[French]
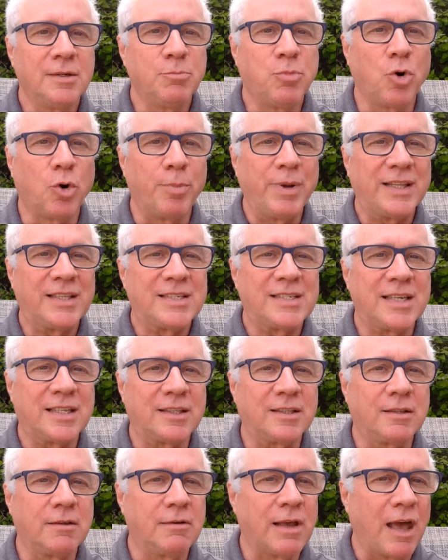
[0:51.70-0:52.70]
Pour mettre
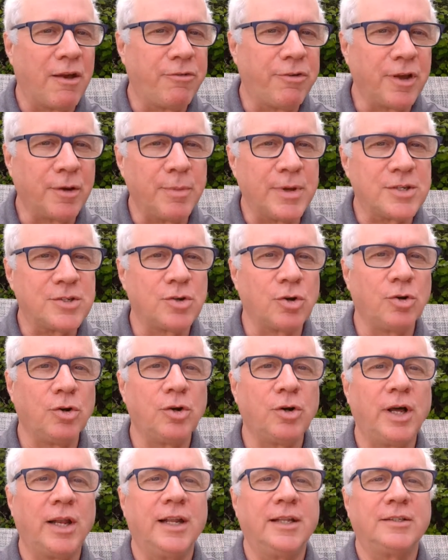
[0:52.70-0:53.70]
cette
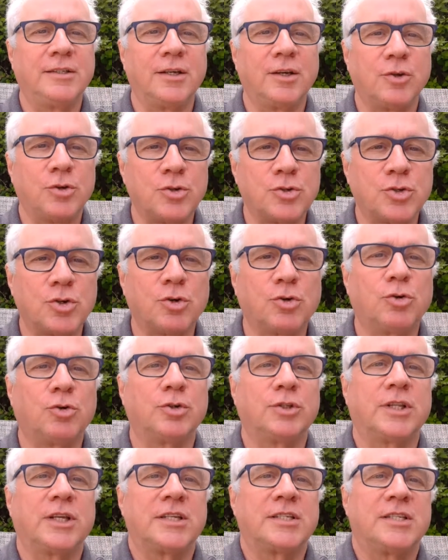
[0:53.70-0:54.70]
affirmation-là à l'intérieur de son
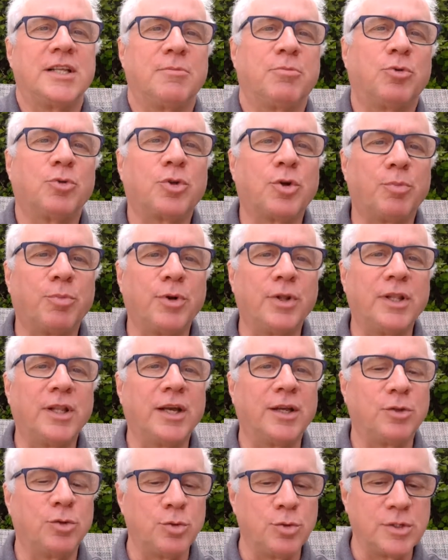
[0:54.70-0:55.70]
contexte, l'apôtre Paul
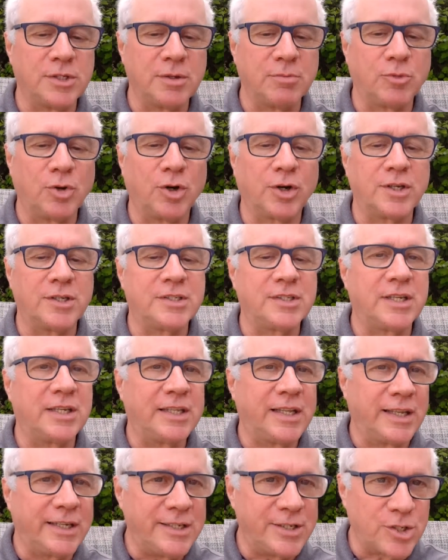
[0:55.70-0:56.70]
dans 2
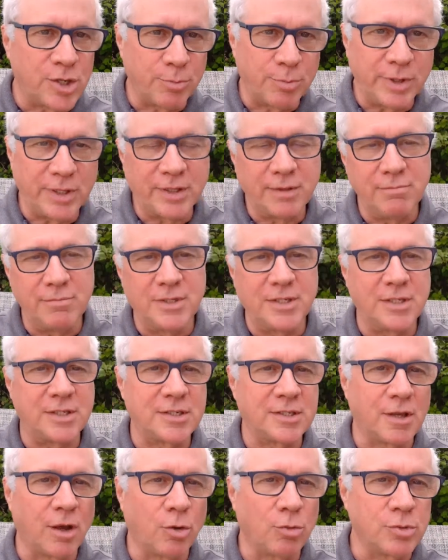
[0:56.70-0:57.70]
Corinthiens, dans les chapitres
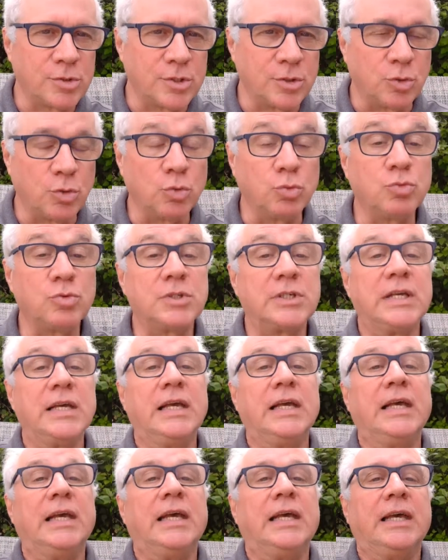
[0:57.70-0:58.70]
10, 11 et 12,
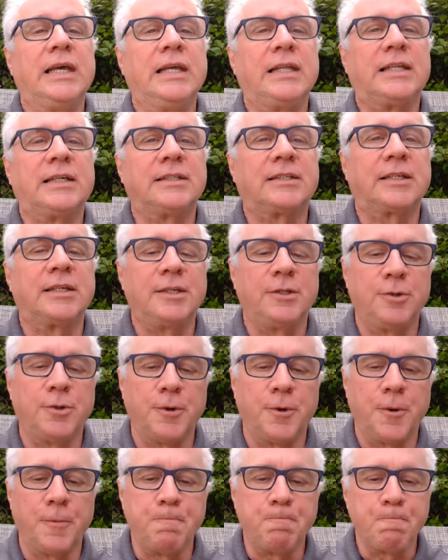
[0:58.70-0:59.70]
est en train
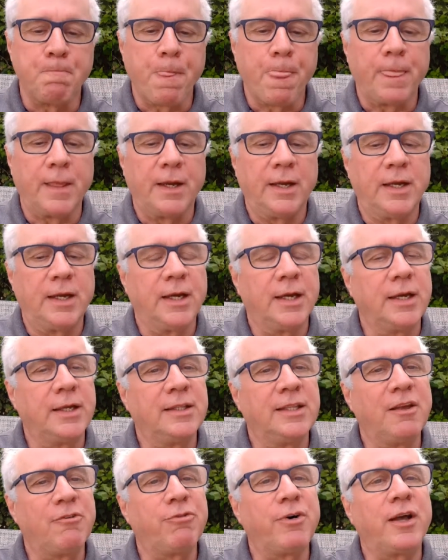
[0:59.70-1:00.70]
de euh,
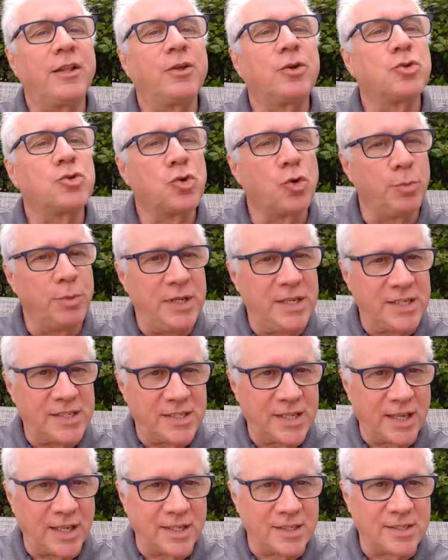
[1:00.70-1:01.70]
défendre son
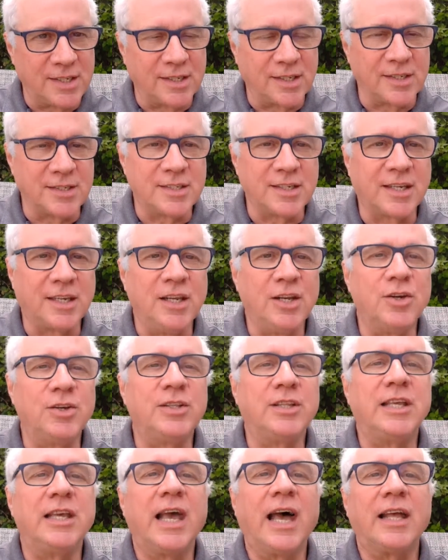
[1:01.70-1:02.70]
ministère, c'est-à-dire qu'il a
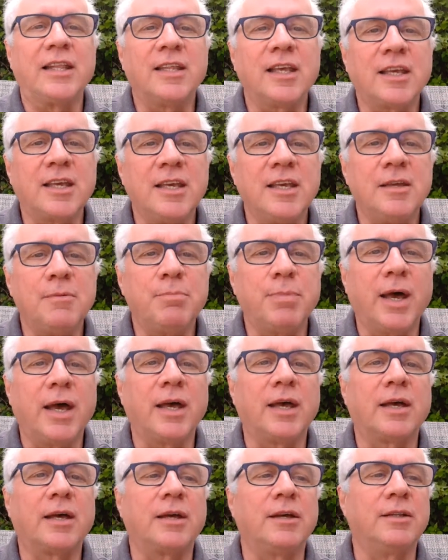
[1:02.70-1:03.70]
été attaqué
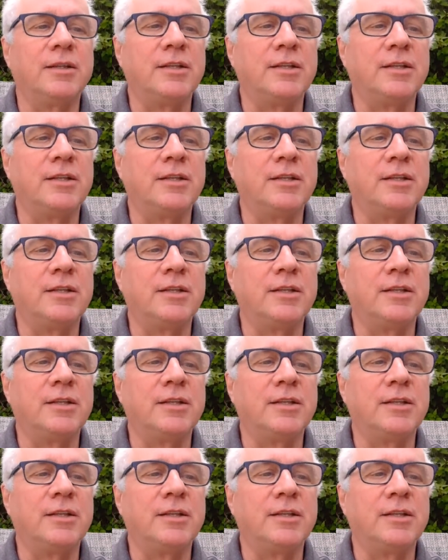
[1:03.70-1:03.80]
par euh,